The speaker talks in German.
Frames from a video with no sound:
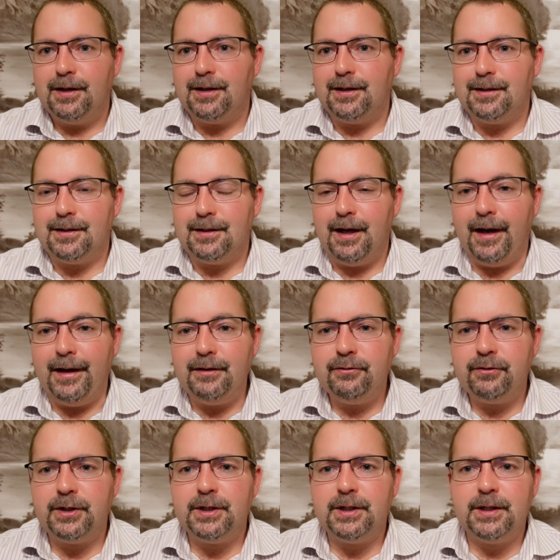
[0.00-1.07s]

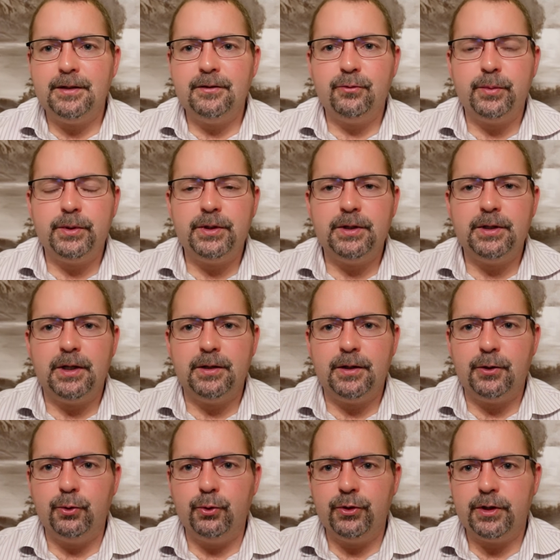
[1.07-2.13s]
einfacher ist mir die
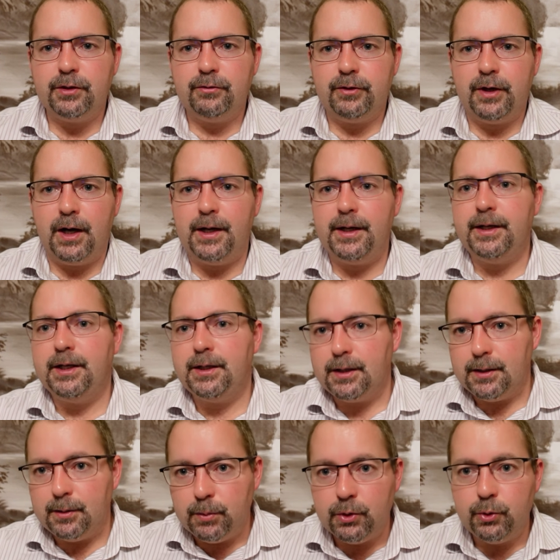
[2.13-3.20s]
Analyse gefallen,
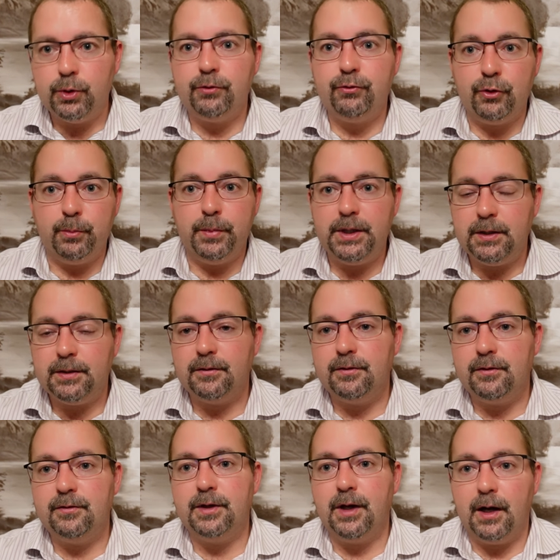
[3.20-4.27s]
immer nur für mich. Das
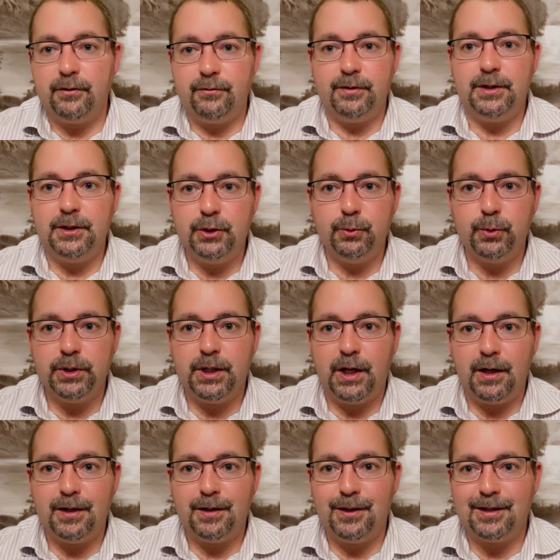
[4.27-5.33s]
ist die Art, wie ich über
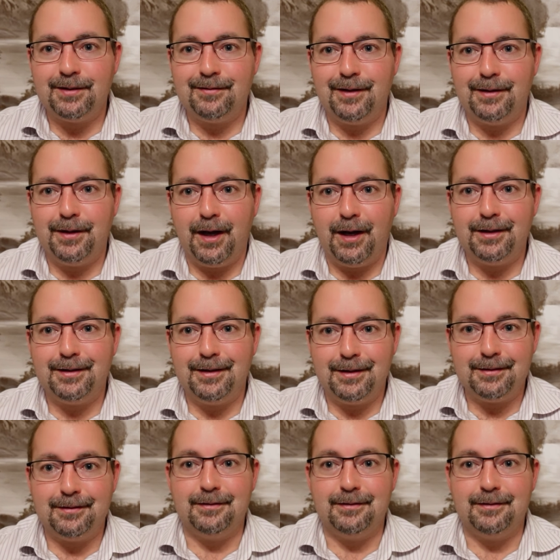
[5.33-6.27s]
Aktien nachdenke.